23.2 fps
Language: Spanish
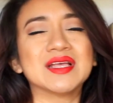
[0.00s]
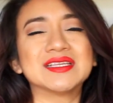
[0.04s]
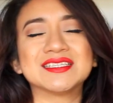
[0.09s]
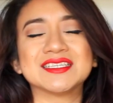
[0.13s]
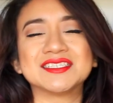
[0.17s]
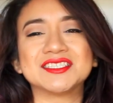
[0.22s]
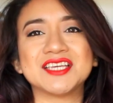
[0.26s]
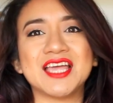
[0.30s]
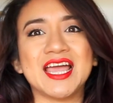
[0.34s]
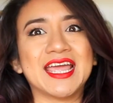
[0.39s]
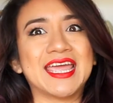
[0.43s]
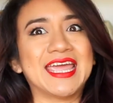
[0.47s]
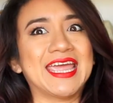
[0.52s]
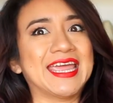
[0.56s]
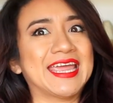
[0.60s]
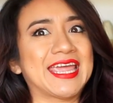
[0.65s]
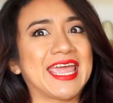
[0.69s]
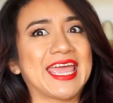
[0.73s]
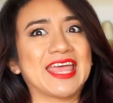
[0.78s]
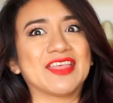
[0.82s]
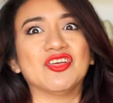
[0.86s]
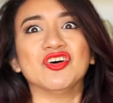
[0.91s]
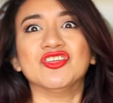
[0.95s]
esa jaque,
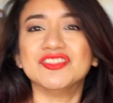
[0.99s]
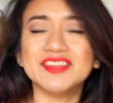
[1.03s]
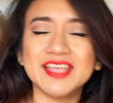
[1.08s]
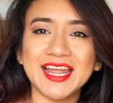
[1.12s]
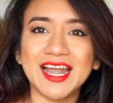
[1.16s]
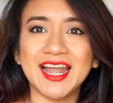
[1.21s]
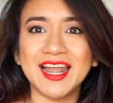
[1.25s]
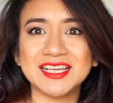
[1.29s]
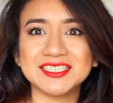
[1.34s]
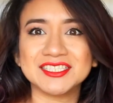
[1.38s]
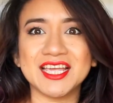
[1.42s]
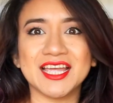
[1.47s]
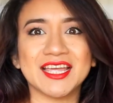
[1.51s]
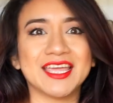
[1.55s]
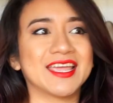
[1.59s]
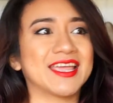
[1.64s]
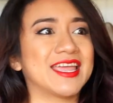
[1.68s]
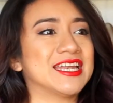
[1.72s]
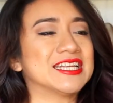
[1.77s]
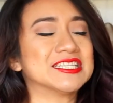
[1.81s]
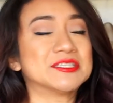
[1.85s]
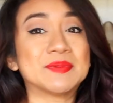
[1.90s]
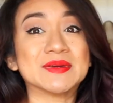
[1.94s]
que dónde era la jaque,
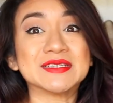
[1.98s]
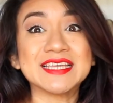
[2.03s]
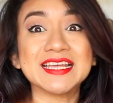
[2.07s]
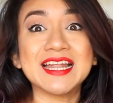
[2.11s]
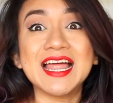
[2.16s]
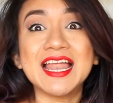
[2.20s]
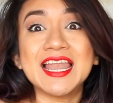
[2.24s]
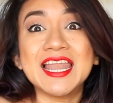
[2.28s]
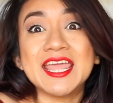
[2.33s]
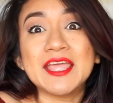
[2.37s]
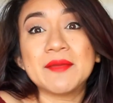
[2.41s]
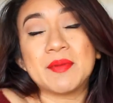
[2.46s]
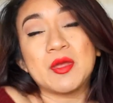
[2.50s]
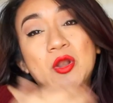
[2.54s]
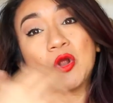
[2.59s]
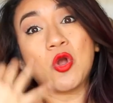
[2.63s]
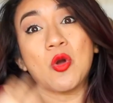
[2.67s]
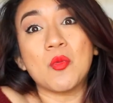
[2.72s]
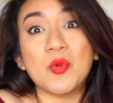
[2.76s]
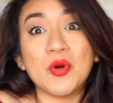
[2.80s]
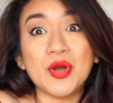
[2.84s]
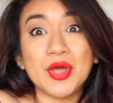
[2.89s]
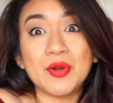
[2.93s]
que les pasara el link, pero
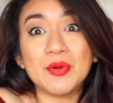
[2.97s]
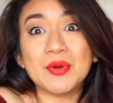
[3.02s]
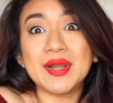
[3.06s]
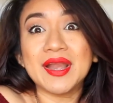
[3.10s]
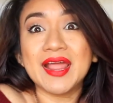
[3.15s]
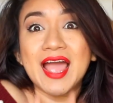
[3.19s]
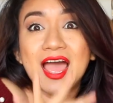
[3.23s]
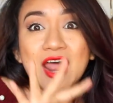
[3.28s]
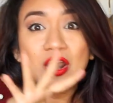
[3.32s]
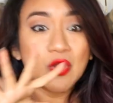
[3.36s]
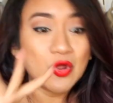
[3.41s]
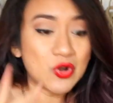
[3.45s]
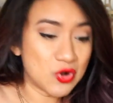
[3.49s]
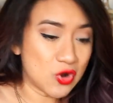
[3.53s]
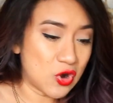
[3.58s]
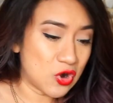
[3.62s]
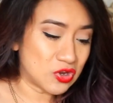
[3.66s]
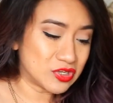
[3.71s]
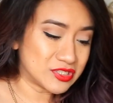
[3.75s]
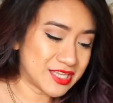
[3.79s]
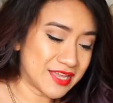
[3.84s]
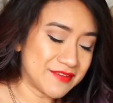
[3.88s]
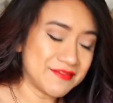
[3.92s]
como era un regalo no
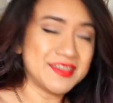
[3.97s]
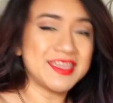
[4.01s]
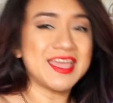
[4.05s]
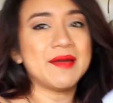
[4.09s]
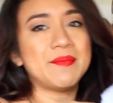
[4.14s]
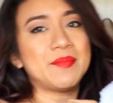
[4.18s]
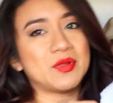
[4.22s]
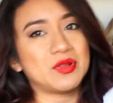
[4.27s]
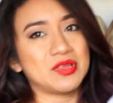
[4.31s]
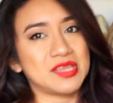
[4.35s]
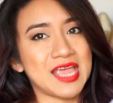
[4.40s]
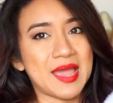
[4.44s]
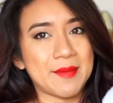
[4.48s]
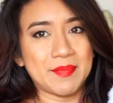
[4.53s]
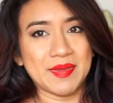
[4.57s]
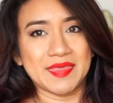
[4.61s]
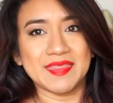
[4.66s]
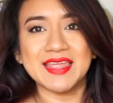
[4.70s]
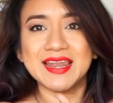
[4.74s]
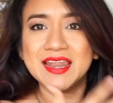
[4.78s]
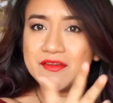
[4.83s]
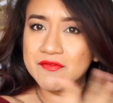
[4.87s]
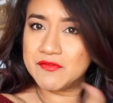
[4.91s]
lo sabía, pero ya
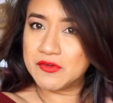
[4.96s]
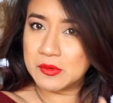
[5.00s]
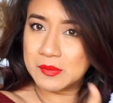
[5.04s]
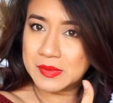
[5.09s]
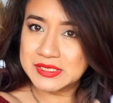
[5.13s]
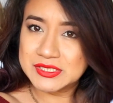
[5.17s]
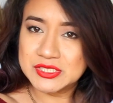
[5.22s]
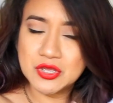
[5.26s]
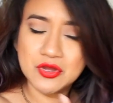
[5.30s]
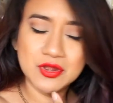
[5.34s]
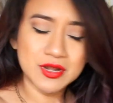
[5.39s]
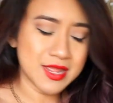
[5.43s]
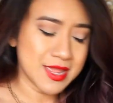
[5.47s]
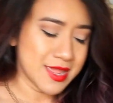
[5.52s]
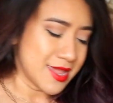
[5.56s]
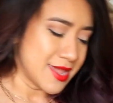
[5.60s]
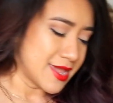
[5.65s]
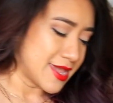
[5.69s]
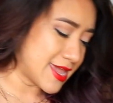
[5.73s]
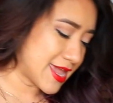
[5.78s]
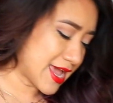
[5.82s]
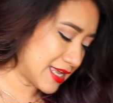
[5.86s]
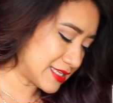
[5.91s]
pedí la información
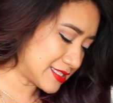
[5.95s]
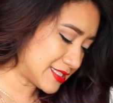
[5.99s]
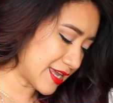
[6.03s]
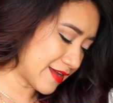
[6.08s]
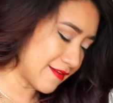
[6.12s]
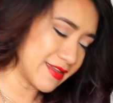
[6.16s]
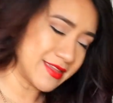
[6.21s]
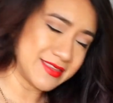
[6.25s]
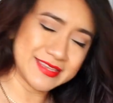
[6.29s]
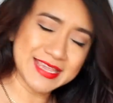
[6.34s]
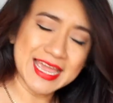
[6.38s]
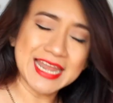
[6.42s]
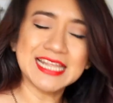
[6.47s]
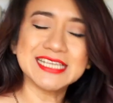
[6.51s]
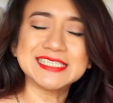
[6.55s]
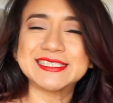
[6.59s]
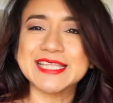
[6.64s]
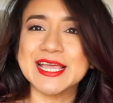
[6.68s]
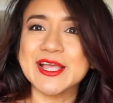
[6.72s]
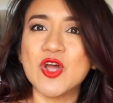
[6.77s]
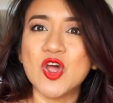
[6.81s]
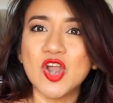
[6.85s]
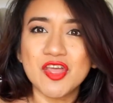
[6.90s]
y ya saben, ya les
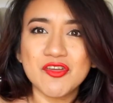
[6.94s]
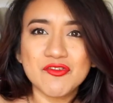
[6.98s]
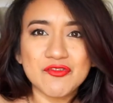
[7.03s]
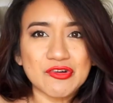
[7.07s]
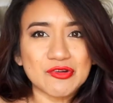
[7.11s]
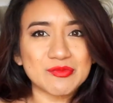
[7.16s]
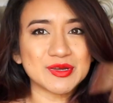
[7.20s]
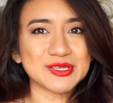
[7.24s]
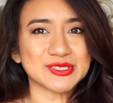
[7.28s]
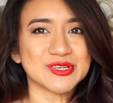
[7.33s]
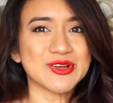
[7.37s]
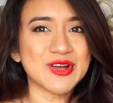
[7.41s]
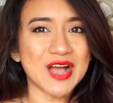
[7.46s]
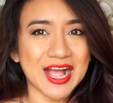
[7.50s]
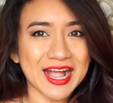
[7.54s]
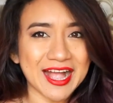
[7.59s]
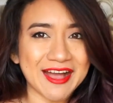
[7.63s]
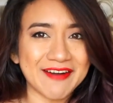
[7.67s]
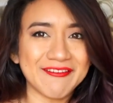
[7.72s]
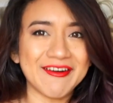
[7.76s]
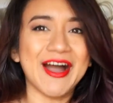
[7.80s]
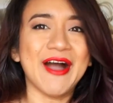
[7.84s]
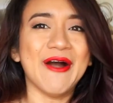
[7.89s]
tengo la información
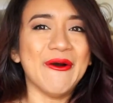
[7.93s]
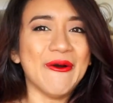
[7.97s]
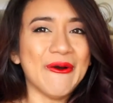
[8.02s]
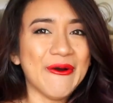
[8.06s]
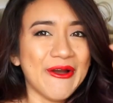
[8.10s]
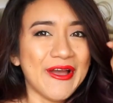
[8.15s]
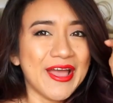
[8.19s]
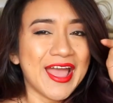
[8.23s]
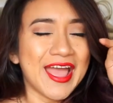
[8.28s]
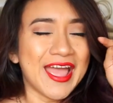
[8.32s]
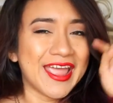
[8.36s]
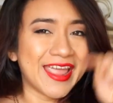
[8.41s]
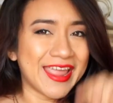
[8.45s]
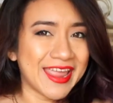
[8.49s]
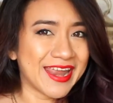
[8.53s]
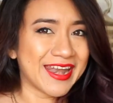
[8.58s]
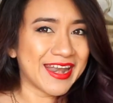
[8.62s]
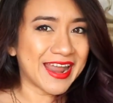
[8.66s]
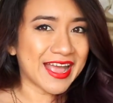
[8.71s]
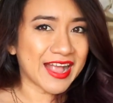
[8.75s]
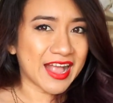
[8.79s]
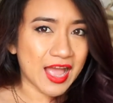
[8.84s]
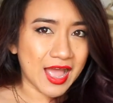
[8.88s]
acá abajo
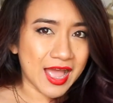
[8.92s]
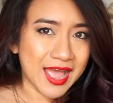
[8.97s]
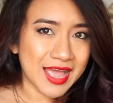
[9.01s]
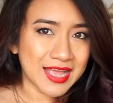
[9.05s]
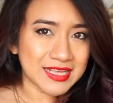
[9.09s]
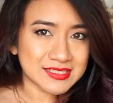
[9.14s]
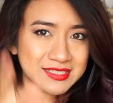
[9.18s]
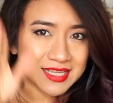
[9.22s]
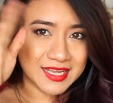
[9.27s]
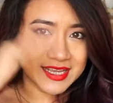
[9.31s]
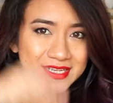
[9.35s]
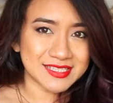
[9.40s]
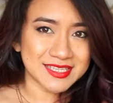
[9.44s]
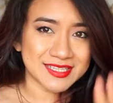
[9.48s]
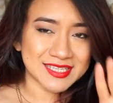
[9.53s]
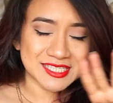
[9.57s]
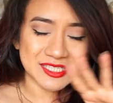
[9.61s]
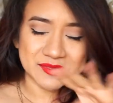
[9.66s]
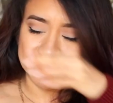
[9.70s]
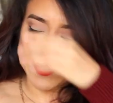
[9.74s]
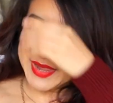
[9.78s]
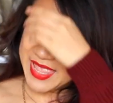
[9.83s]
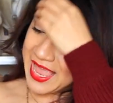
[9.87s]
en la caja esta que se
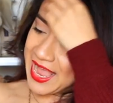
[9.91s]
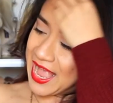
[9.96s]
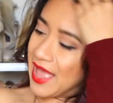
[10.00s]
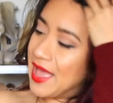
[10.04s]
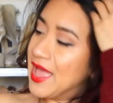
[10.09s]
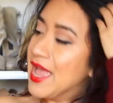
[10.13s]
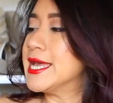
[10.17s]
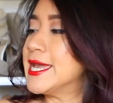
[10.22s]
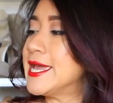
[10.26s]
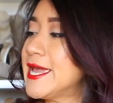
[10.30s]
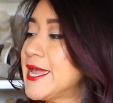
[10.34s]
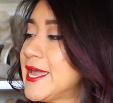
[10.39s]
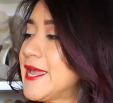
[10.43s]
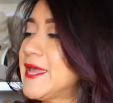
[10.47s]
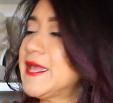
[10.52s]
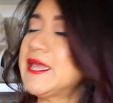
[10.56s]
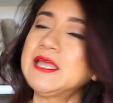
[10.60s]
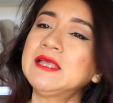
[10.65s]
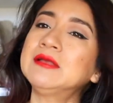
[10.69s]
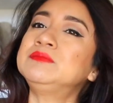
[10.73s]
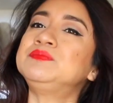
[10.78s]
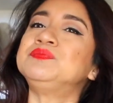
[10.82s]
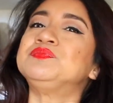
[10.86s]
despliega.
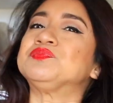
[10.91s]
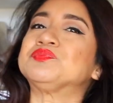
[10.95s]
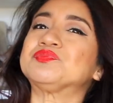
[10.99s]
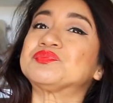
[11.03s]
Y